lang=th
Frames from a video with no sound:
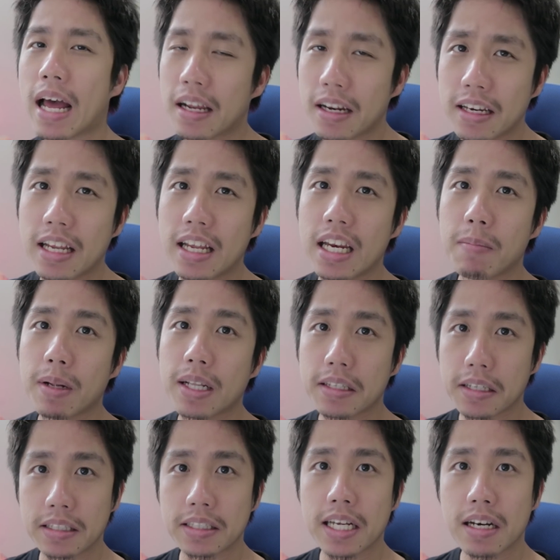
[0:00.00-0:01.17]
หนังเรื่องนี้เนี่ยมัน
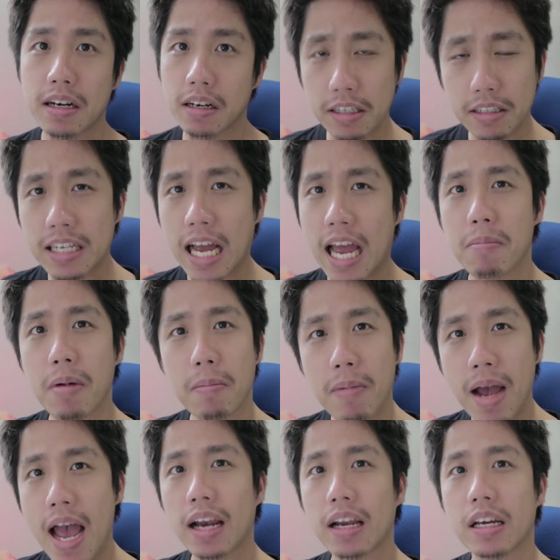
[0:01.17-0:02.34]
ตื่นเต้นระทึกใจ
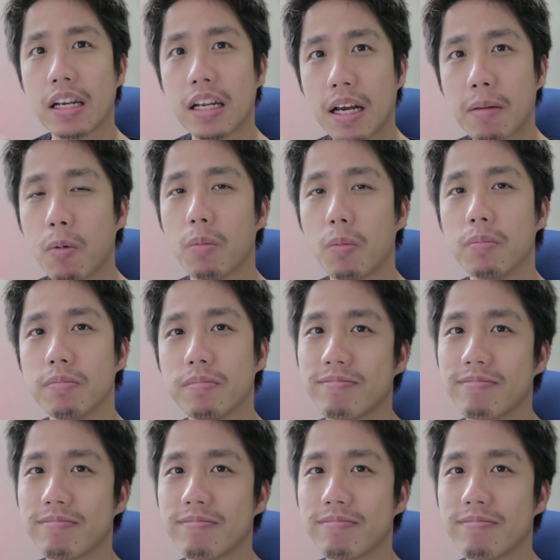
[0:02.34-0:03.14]
มากๆเลยนะครับผม